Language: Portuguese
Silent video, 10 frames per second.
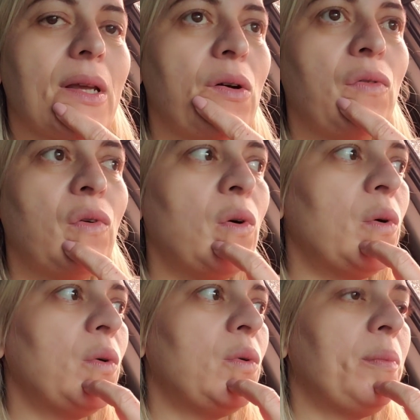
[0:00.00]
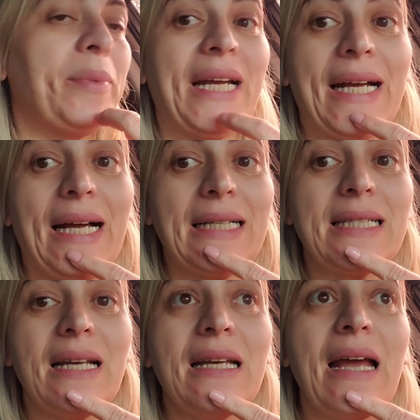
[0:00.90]
eu vou para
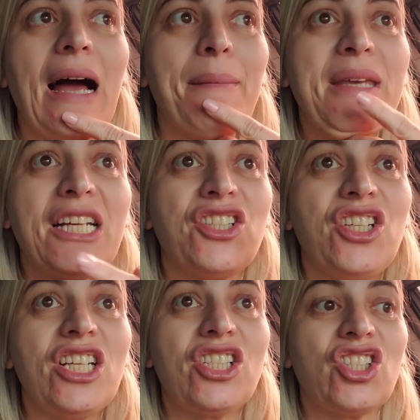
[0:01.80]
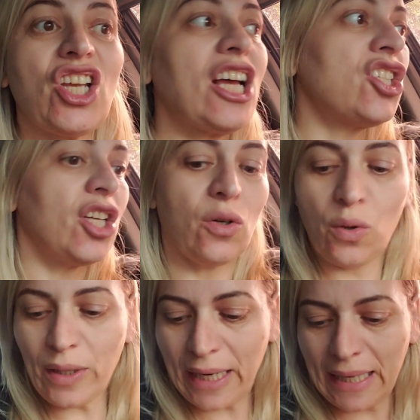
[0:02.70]
casa. A minha tia já
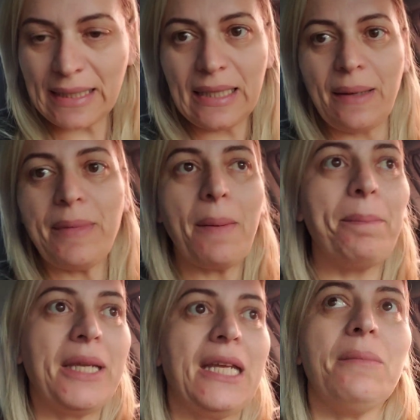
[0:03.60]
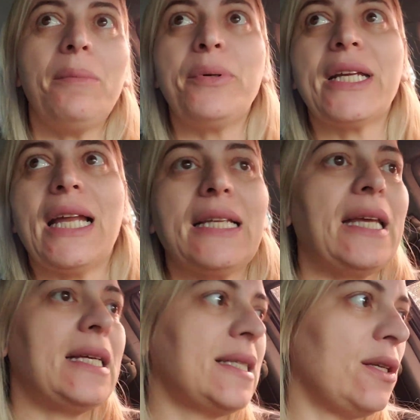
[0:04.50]
chegou na casa da minha prima, porque ela
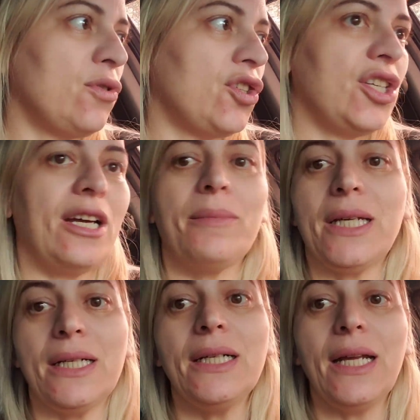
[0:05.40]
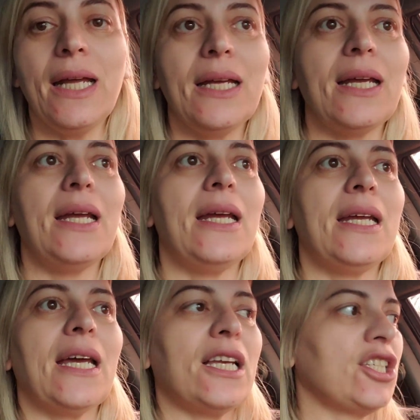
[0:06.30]
tem a cirurgia amanhã, né?
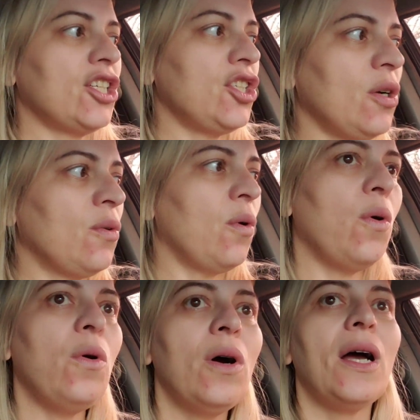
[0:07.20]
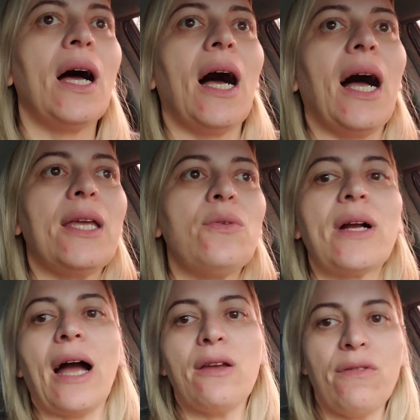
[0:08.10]
E ela já chegou. Aí o
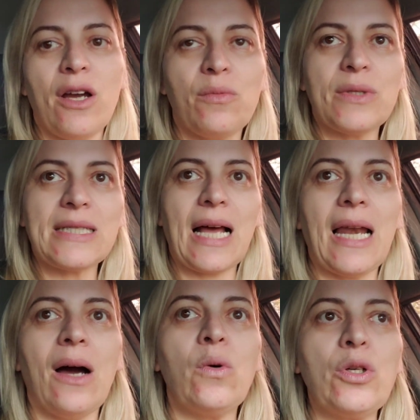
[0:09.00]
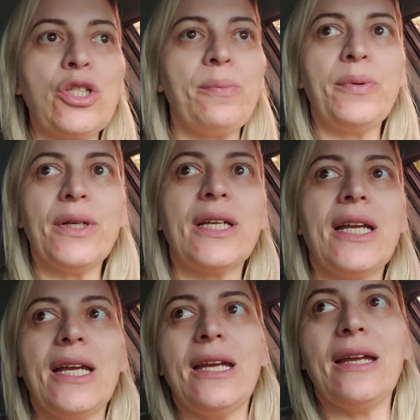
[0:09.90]
Caio vai almoçar lá hoje,
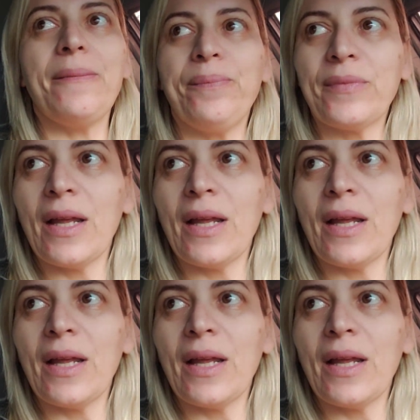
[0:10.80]
porque